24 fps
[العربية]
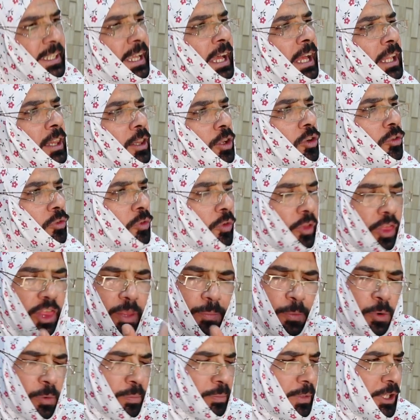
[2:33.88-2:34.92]
تخلف
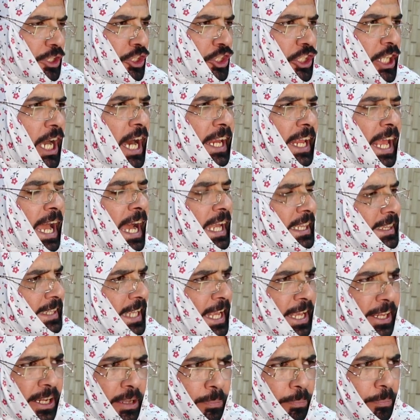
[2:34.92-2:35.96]
وتذبهم بالشارع
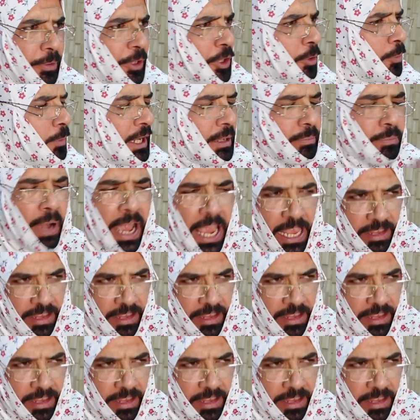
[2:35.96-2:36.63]
حتى يربيهم لين ما